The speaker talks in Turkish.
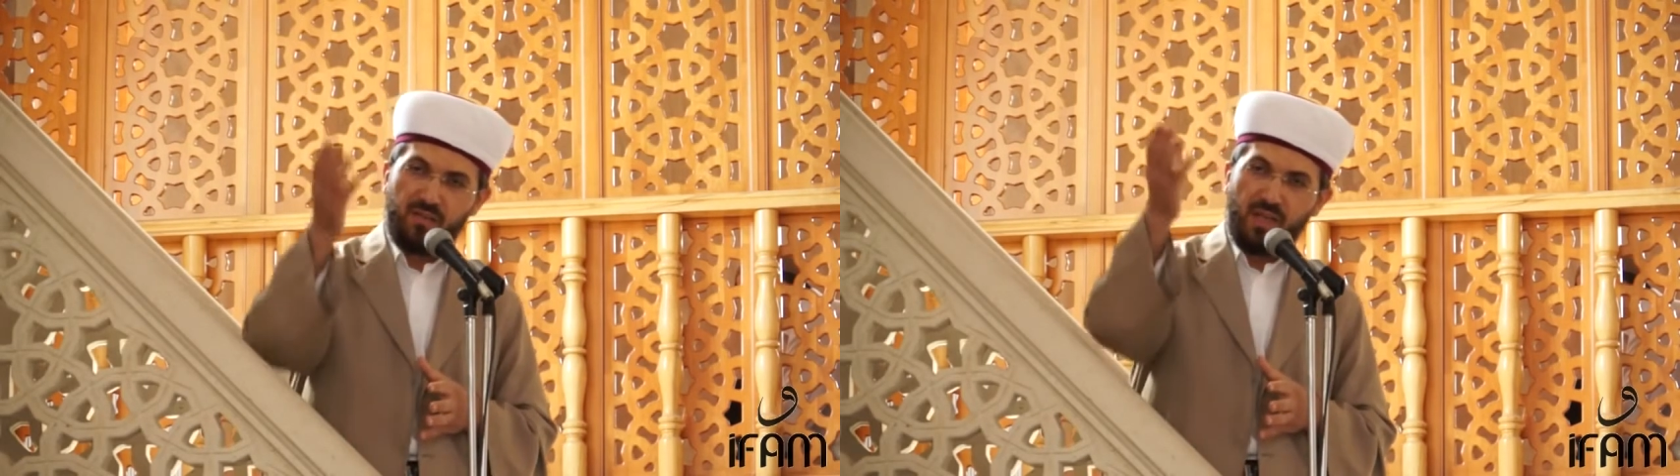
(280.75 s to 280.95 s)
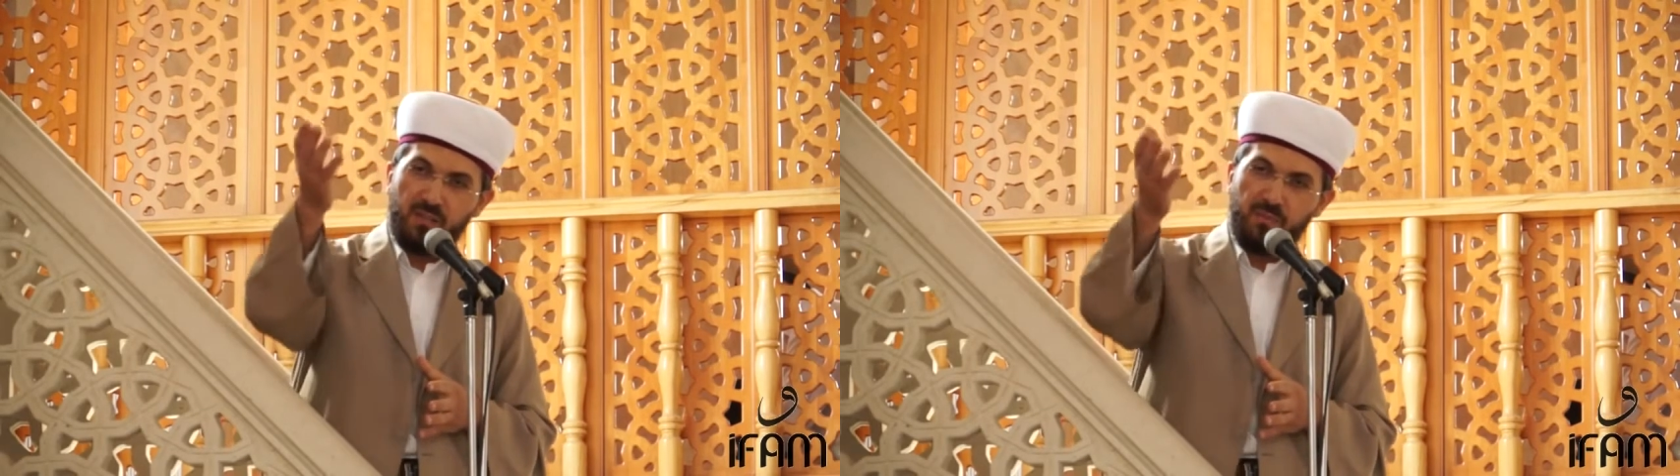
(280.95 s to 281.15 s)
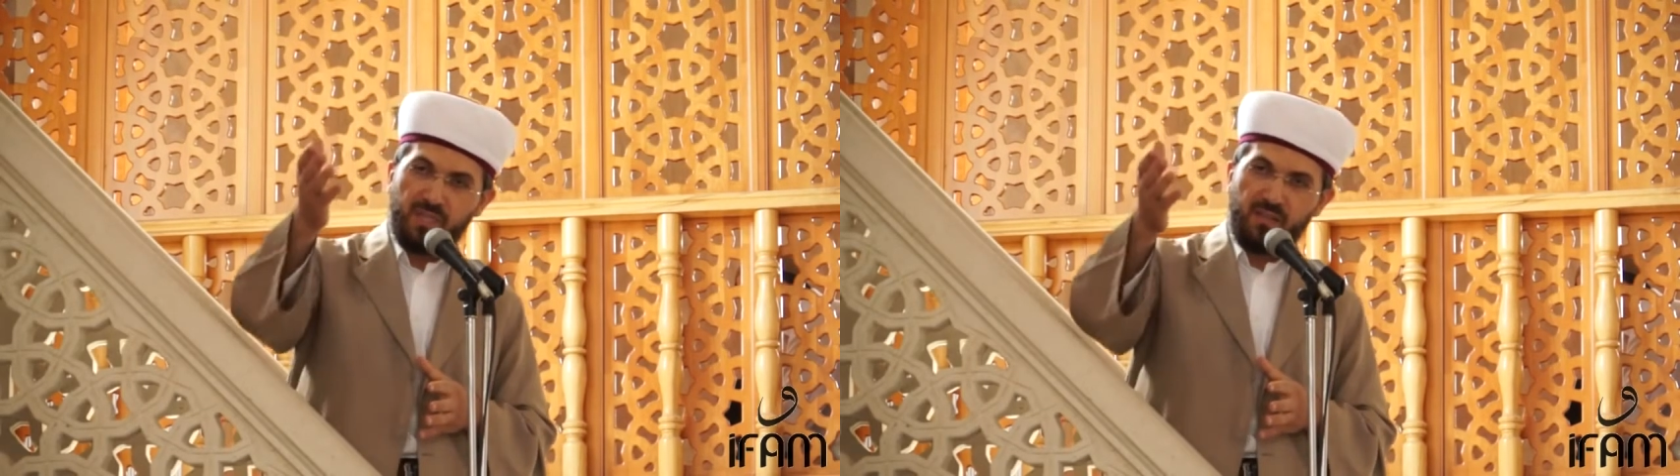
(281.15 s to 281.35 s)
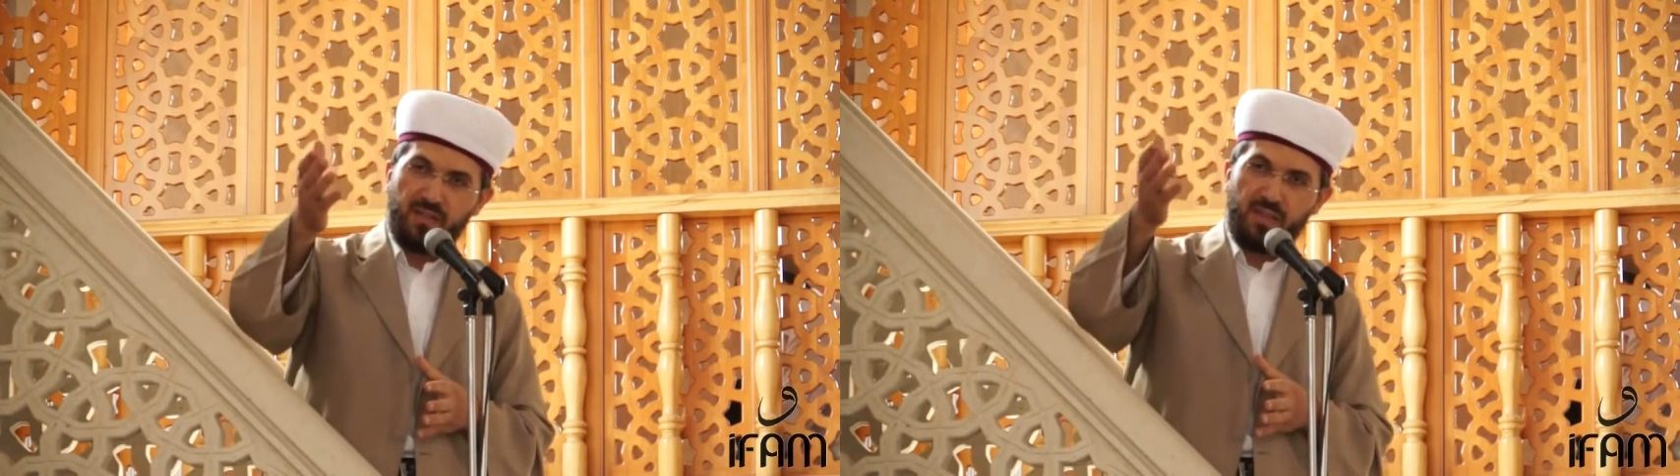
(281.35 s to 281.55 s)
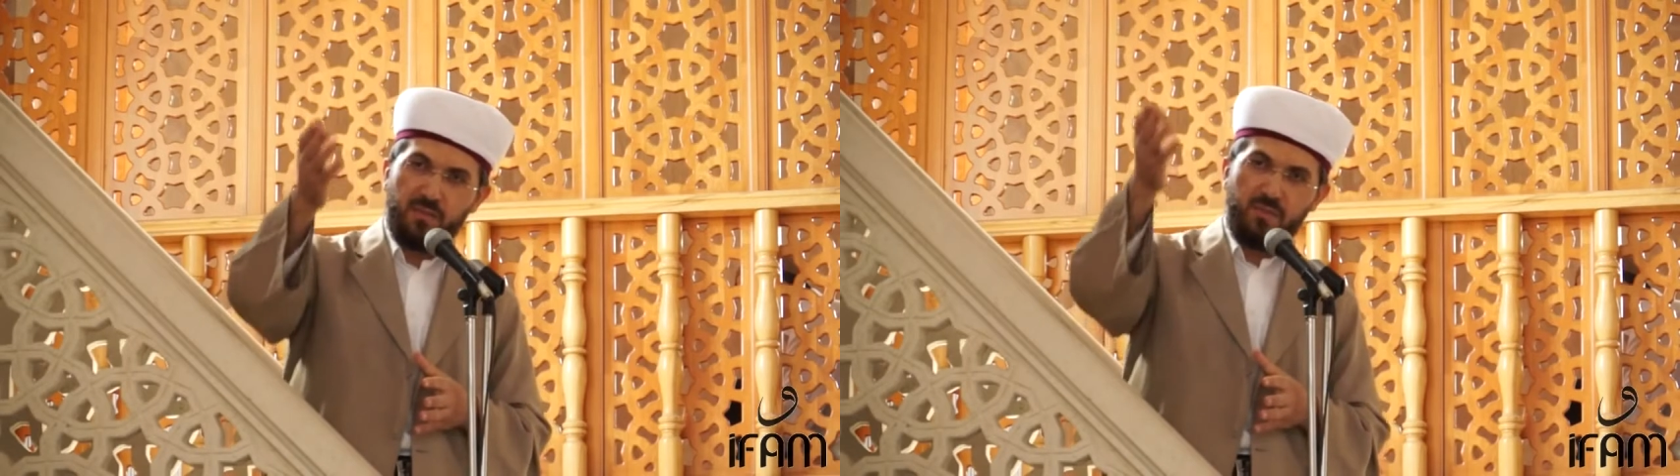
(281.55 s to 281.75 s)

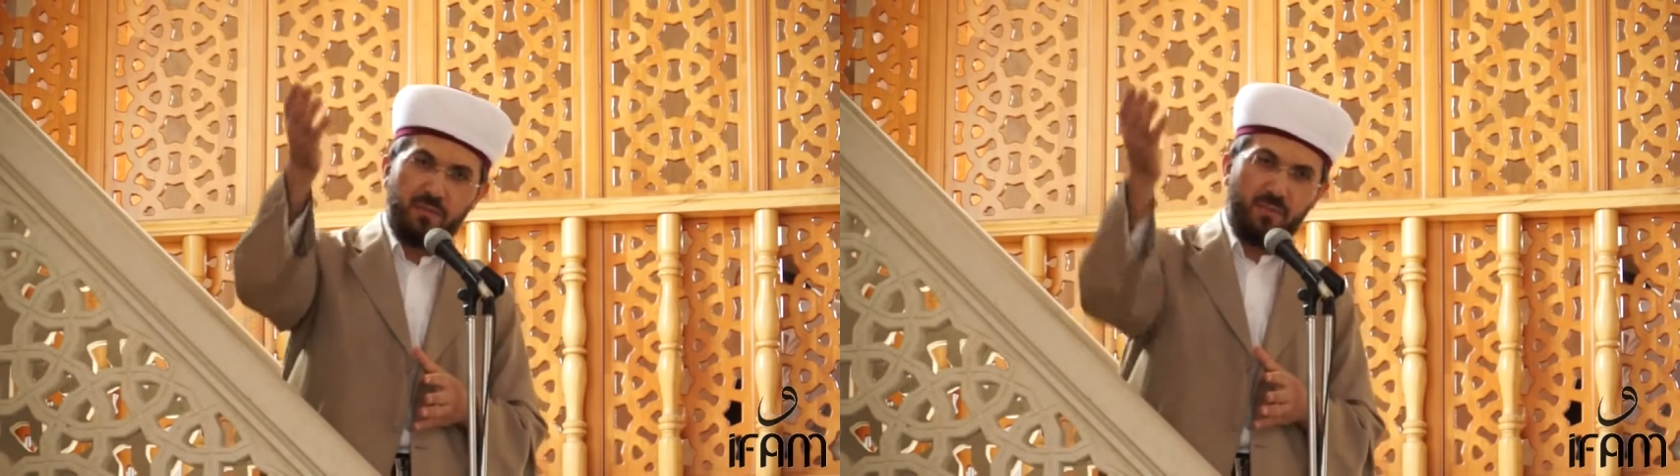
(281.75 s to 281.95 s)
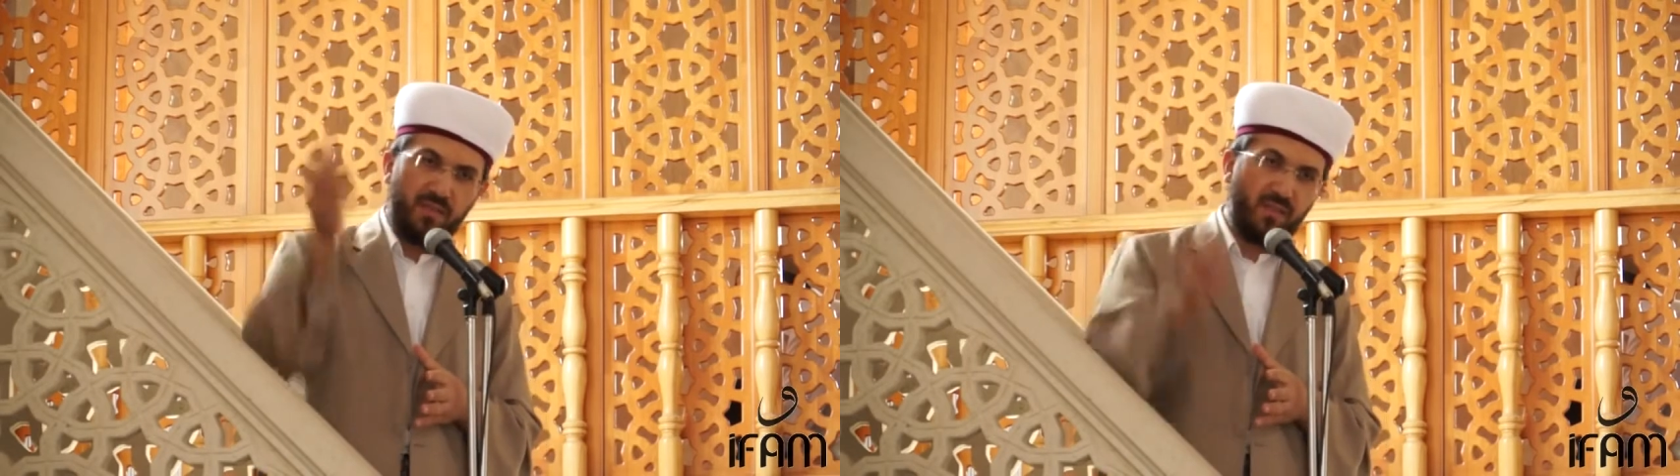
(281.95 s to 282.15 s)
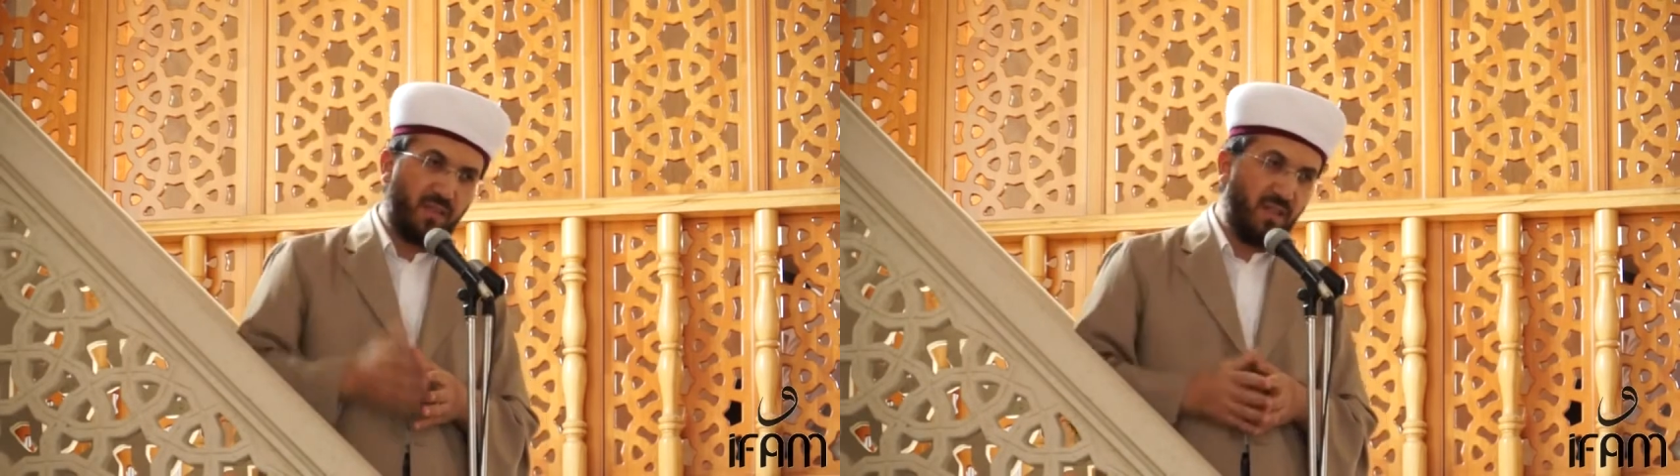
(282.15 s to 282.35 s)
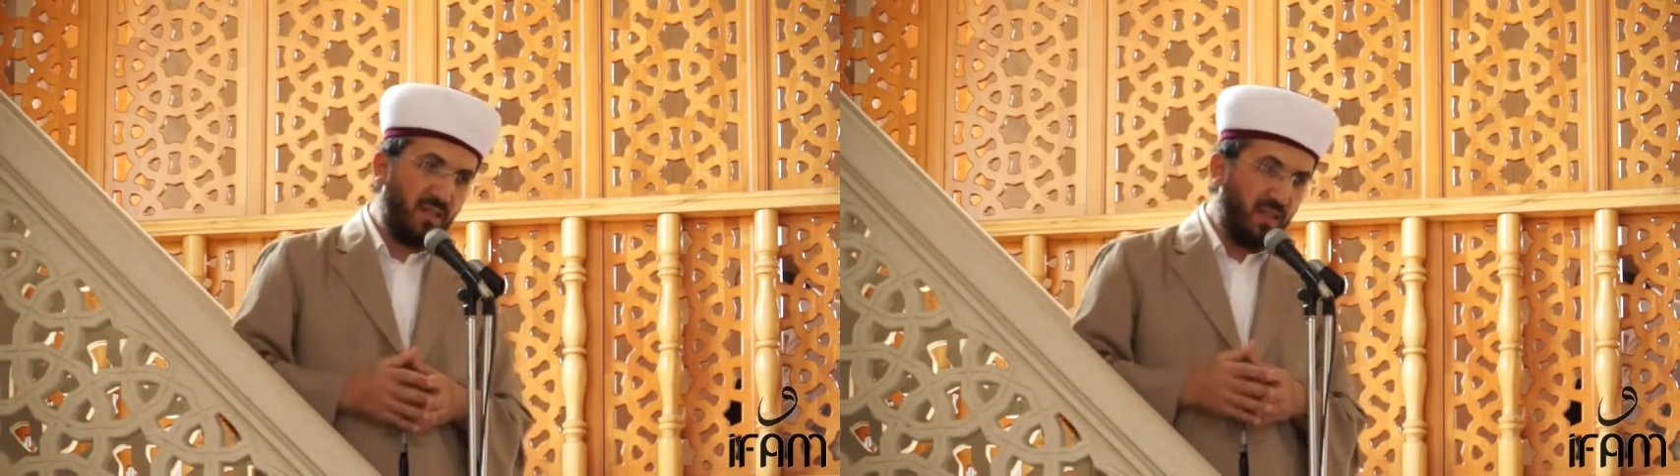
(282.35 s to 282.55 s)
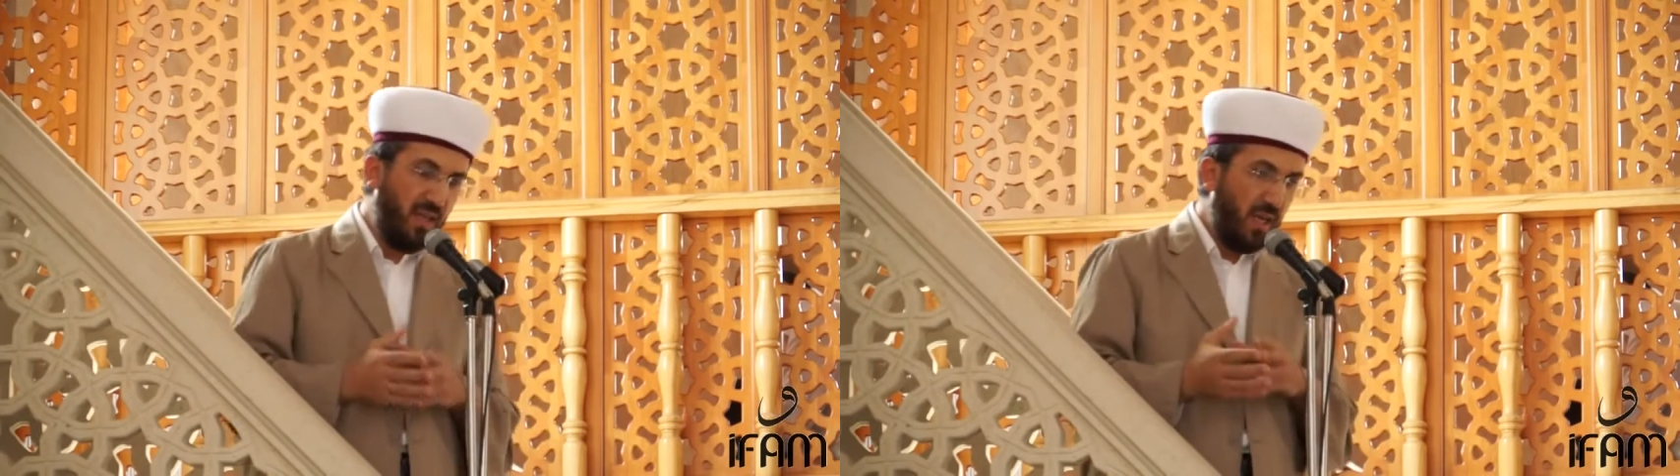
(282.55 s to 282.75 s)
Tanımadıkları,
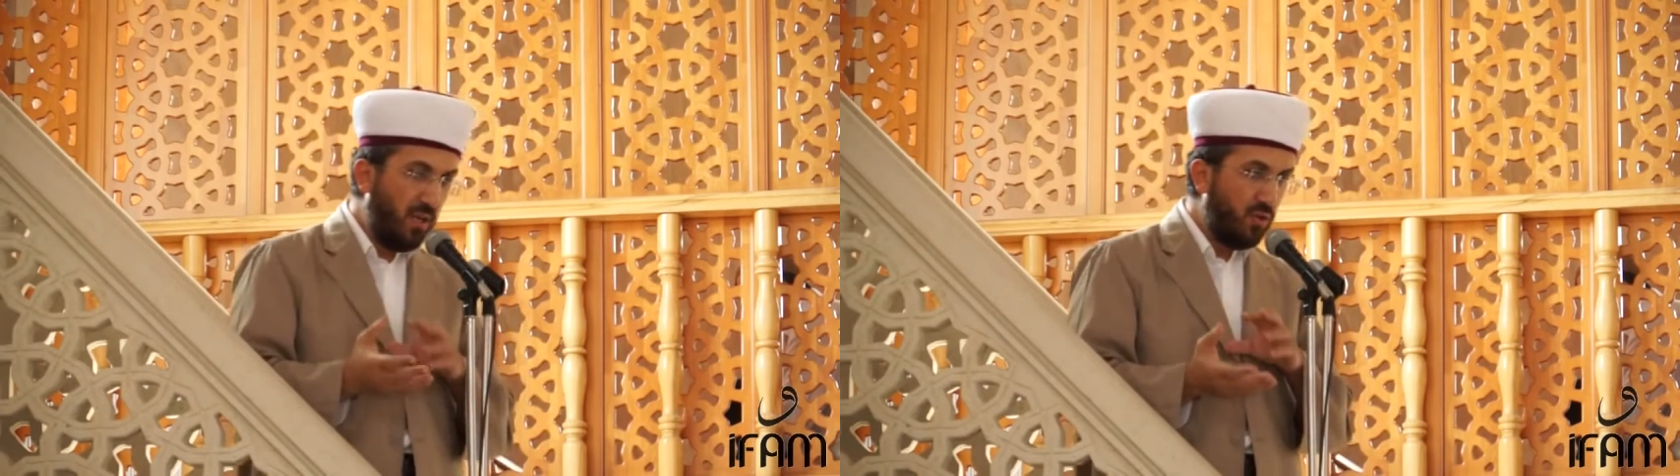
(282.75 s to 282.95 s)
bilmedikleri